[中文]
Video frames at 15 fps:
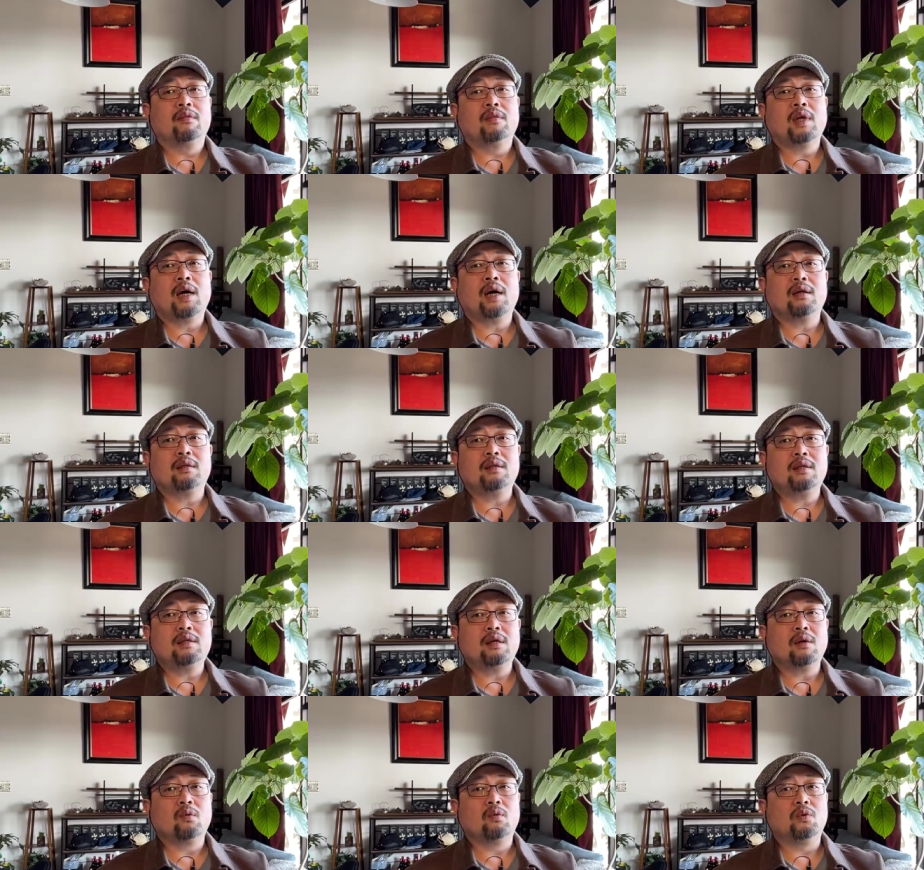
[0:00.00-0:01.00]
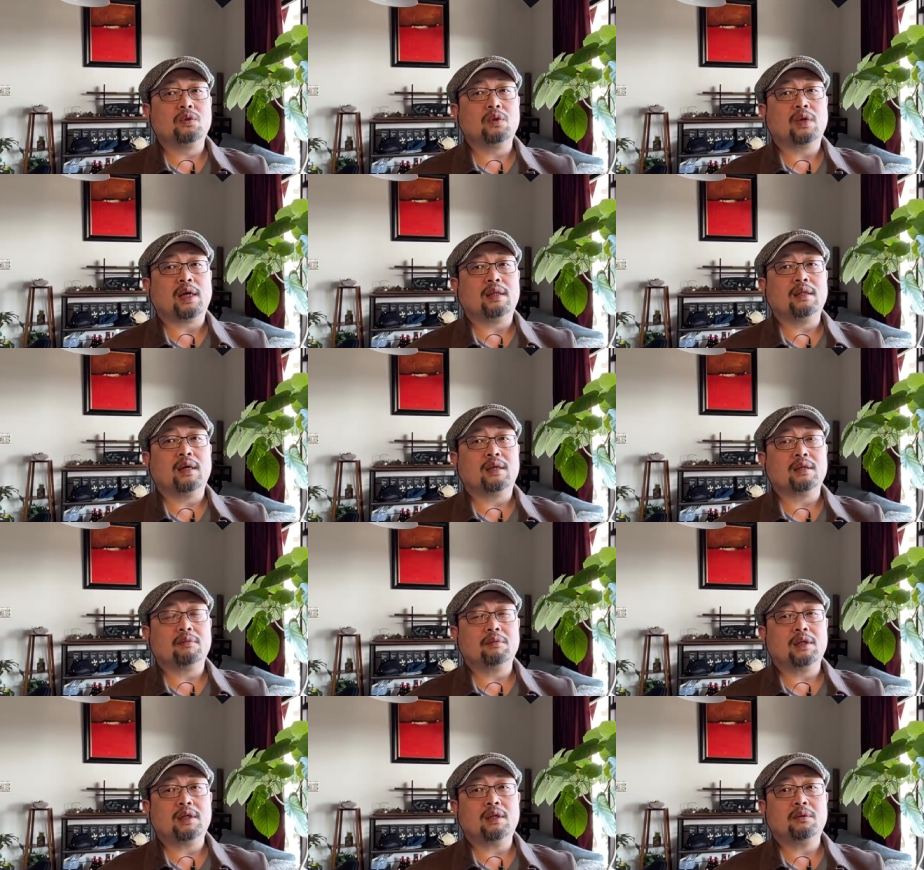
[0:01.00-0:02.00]
他的那些股权呐，什
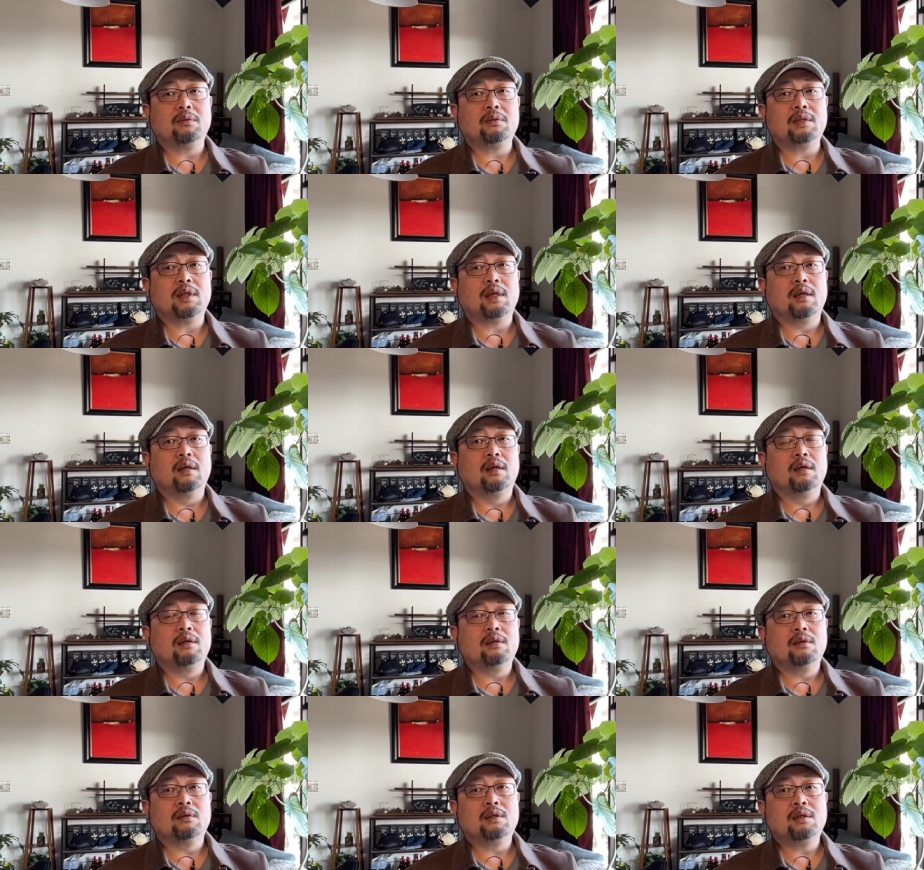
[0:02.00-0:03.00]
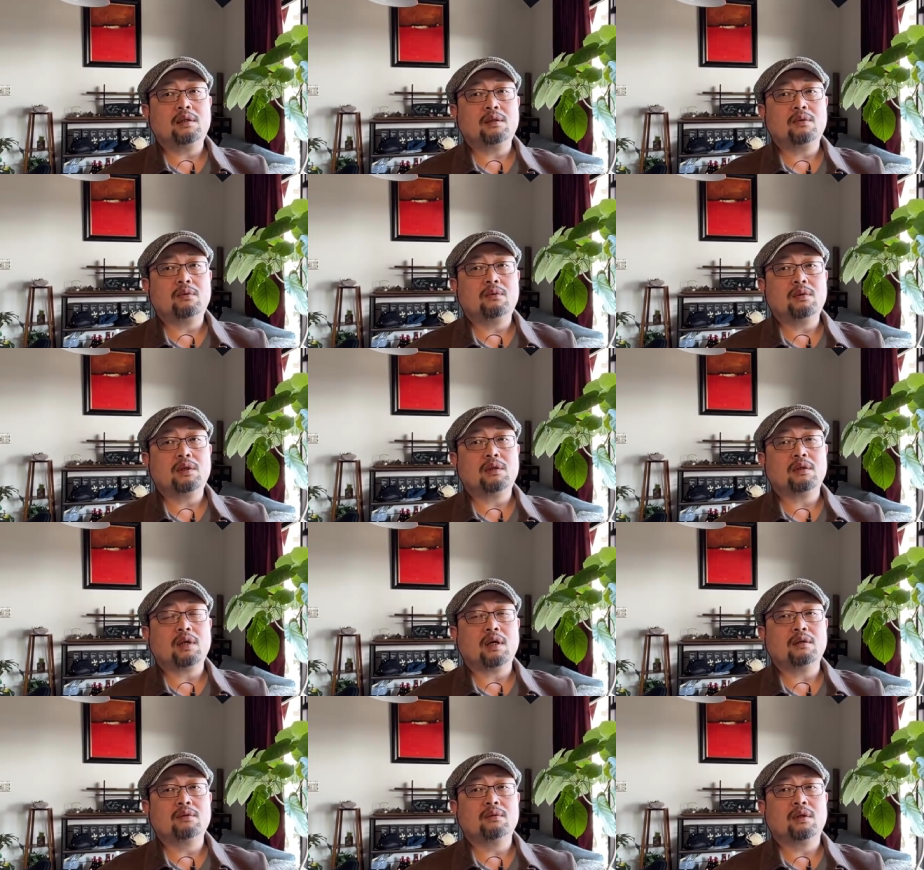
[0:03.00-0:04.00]
么的这些东西啊，就几乎是
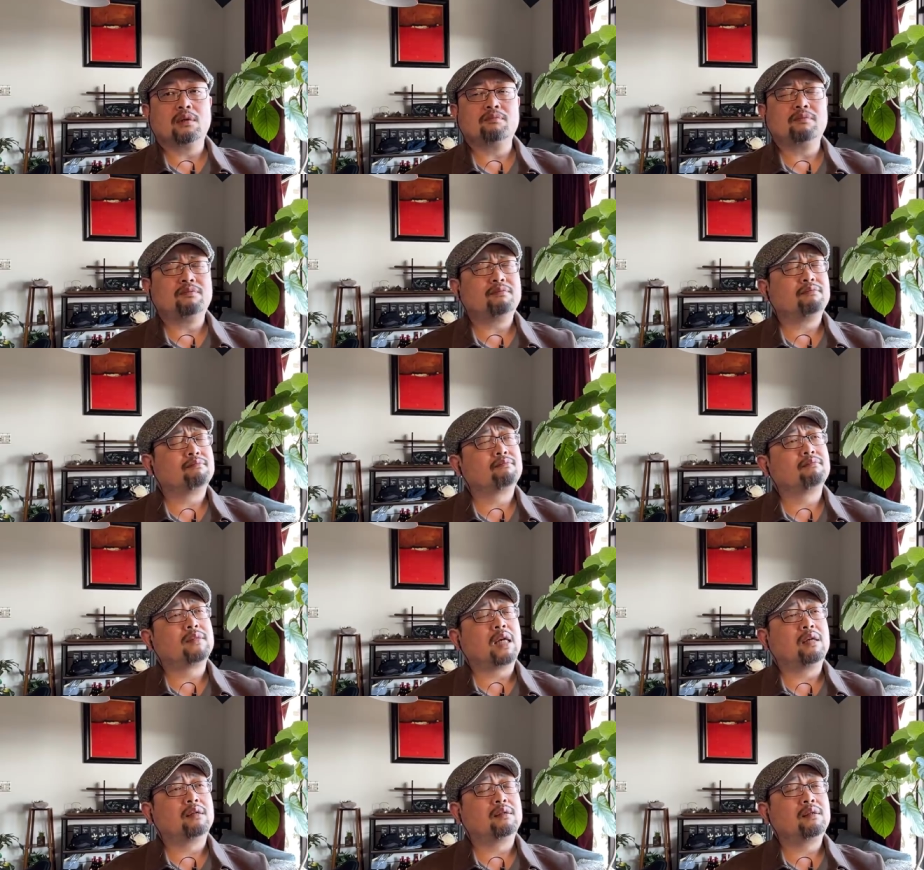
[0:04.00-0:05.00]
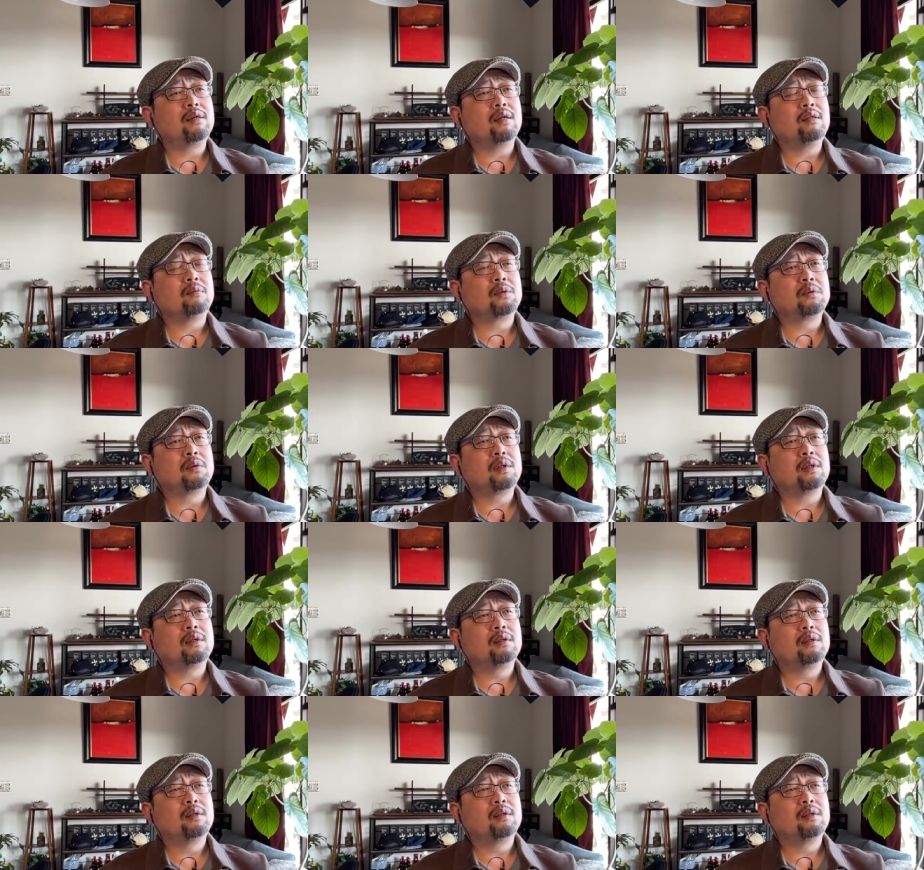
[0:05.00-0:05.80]
当做，嗯，应该怎么说呢？